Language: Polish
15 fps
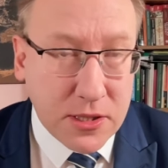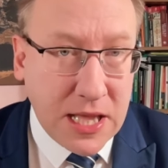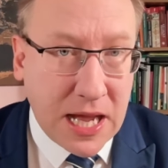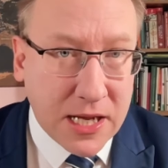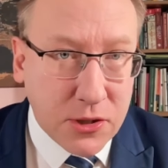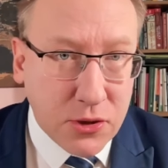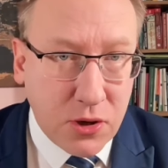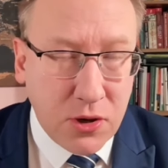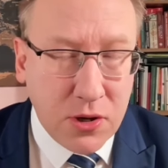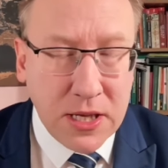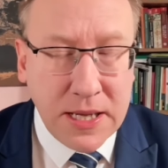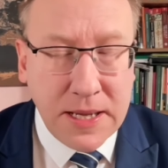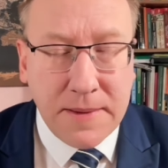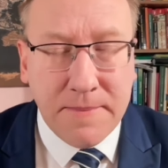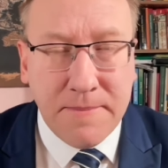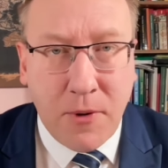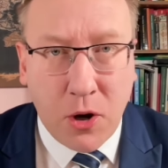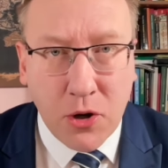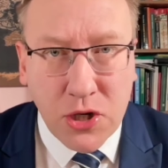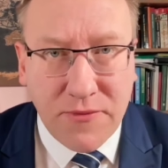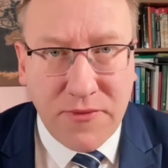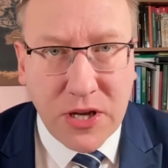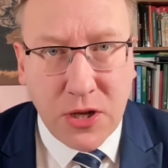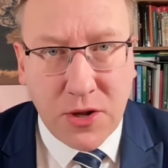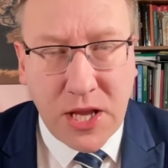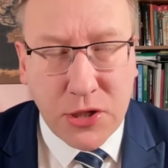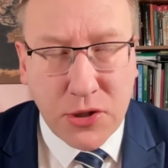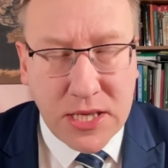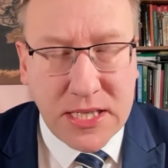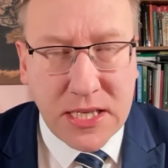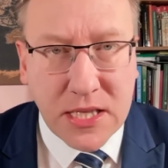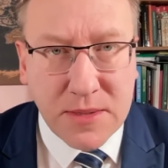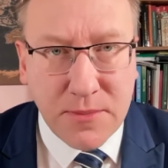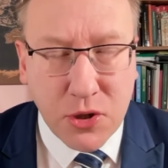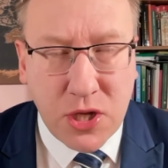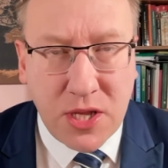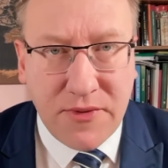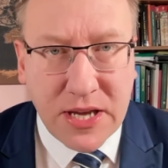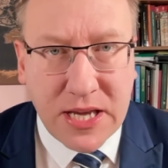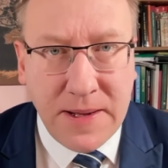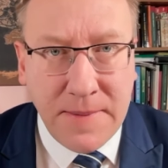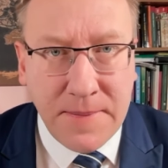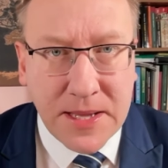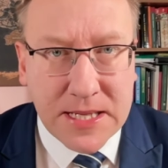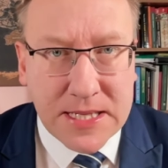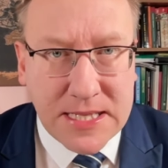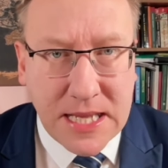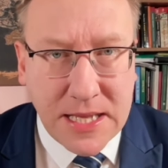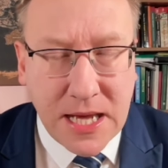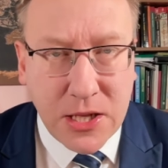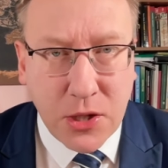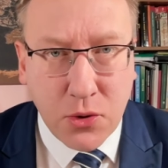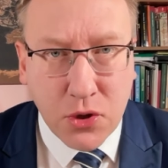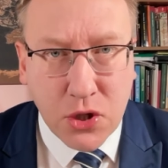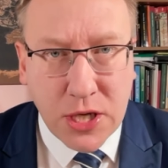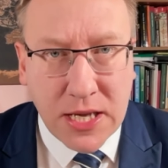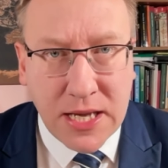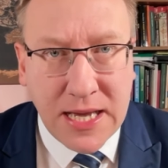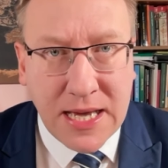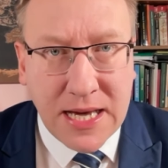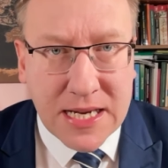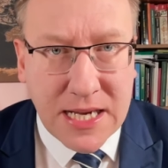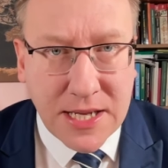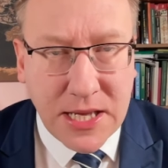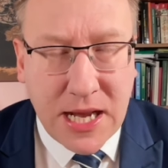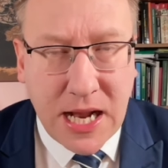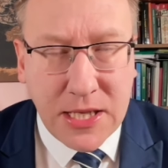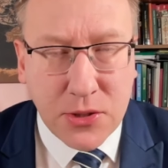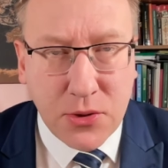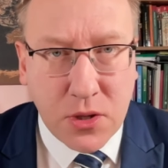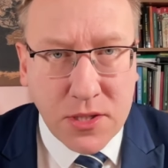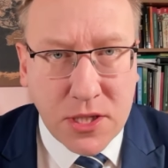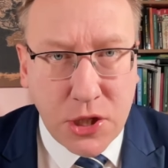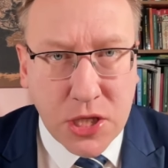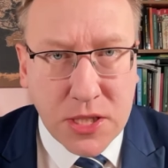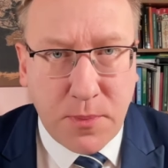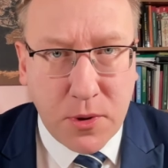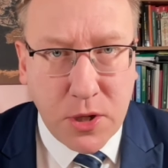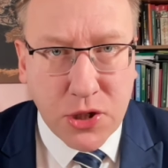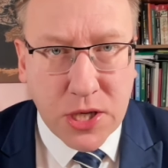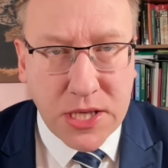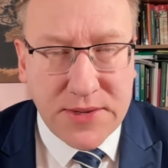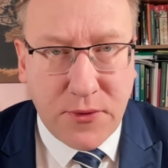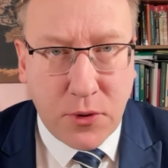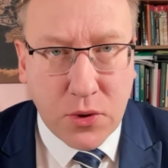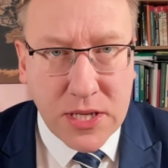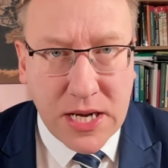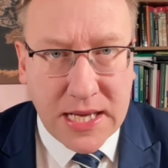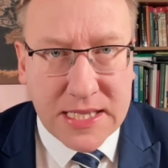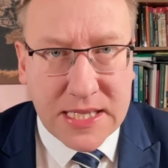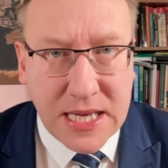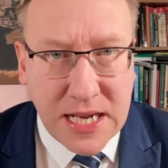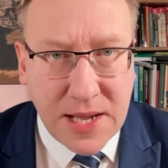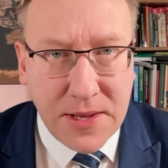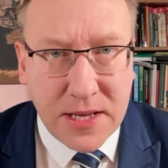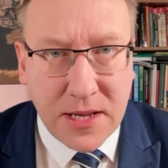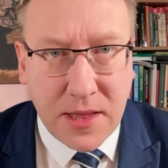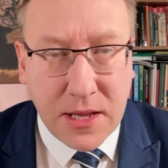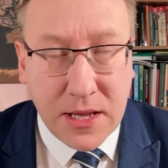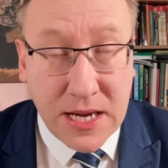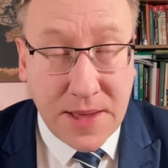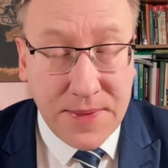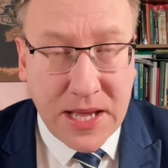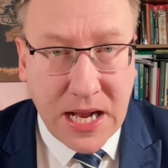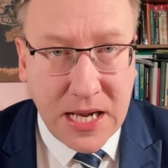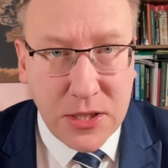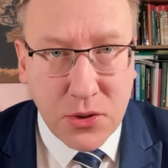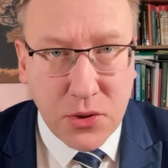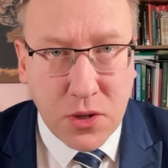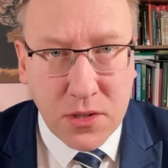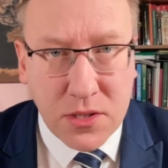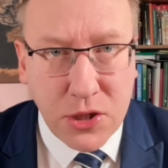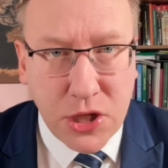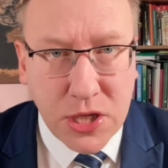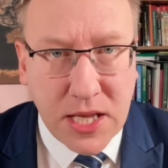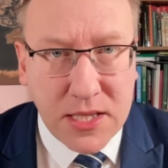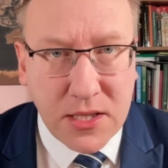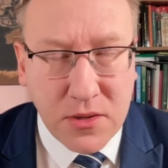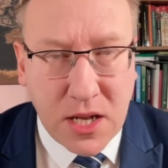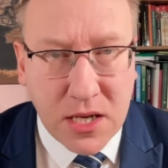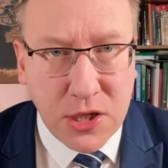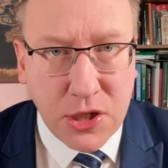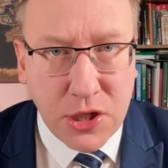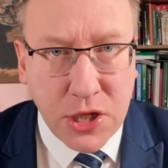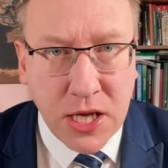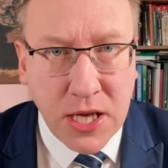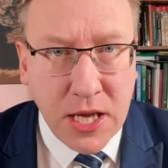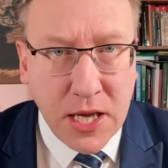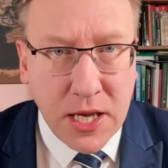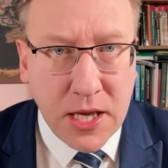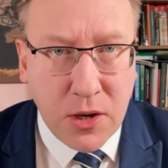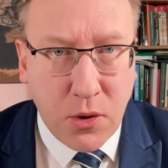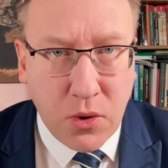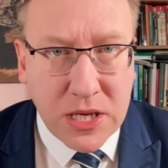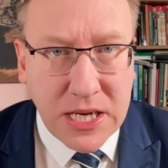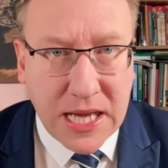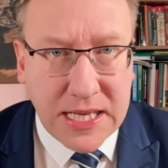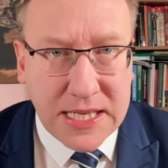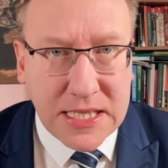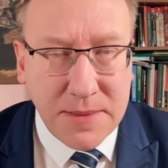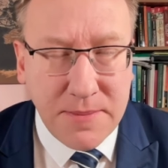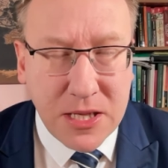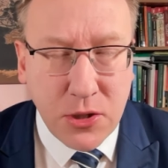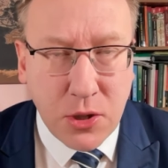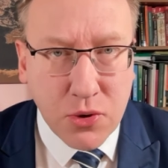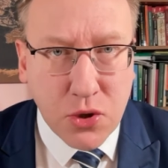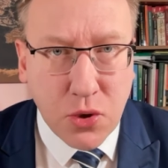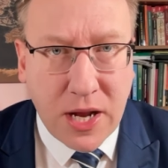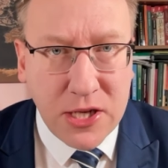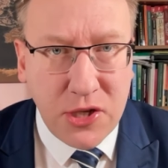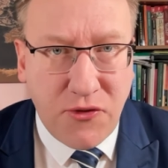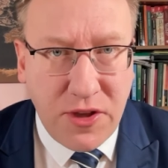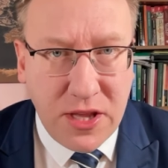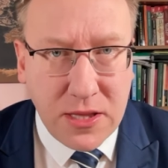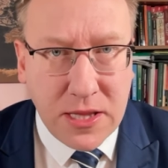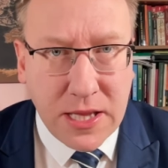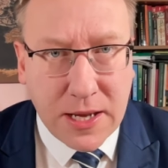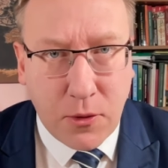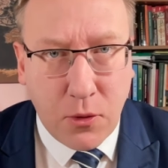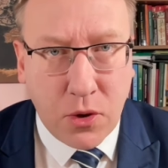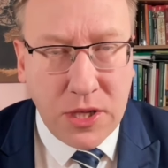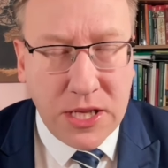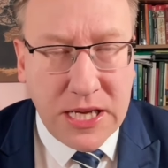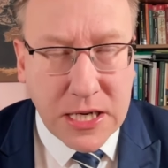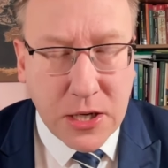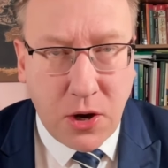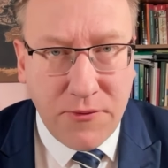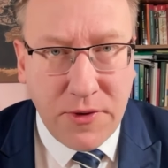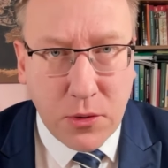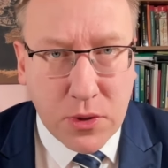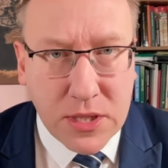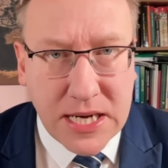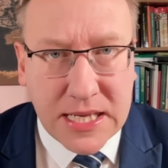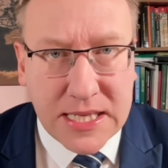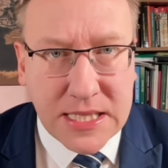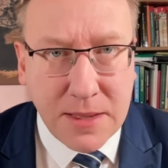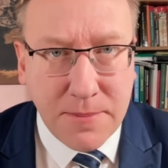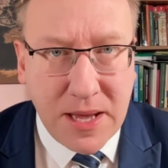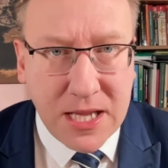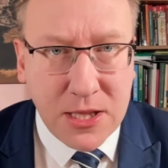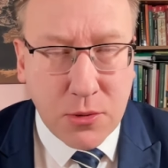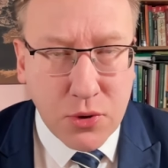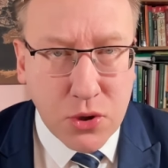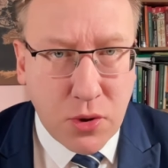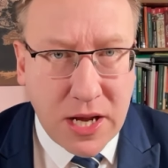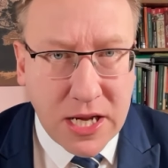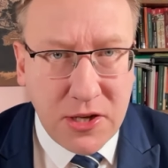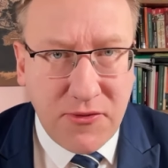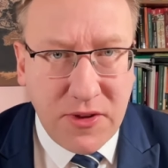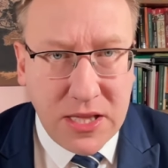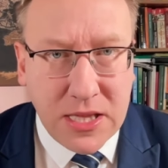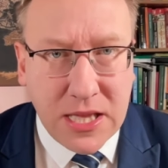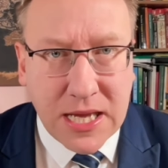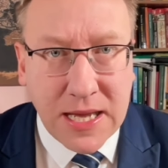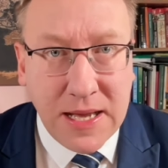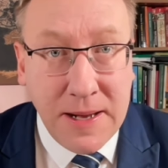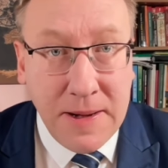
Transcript: Tak to może wyglądać, to jest jeden z możliwych scenariuszy, radykalizujące się społeczeństwo ukraińskie, radyka, radykalizujący się nacjonaliści e, ukraińscy będą szukać winnych, oligarchowie ukraińscy będą szukać winnych.